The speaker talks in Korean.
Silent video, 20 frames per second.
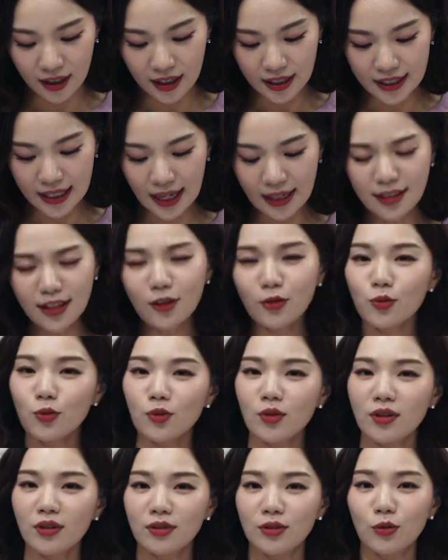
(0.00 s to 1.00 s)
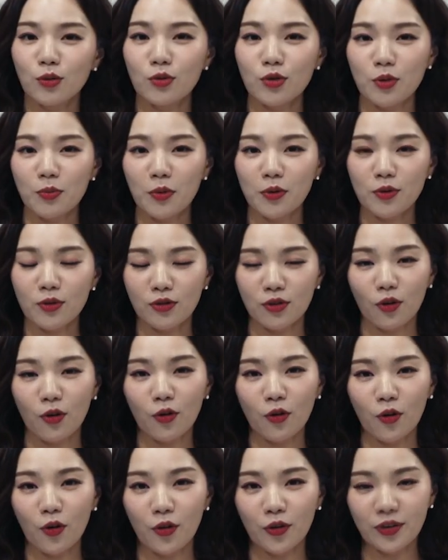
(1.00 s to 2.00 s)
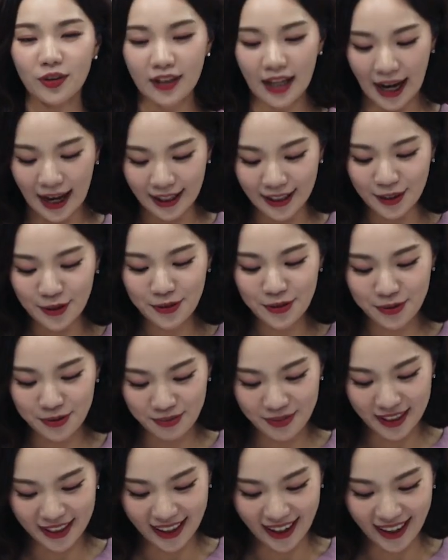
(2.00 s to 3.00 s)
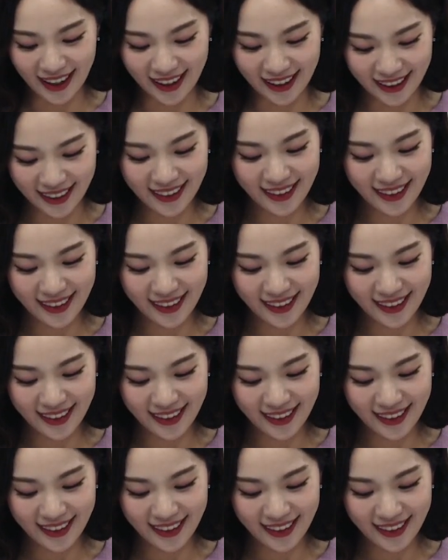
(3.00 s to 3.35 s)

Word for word: 사장 소리가 듣고 싶어서 그런 건 아니었습니다.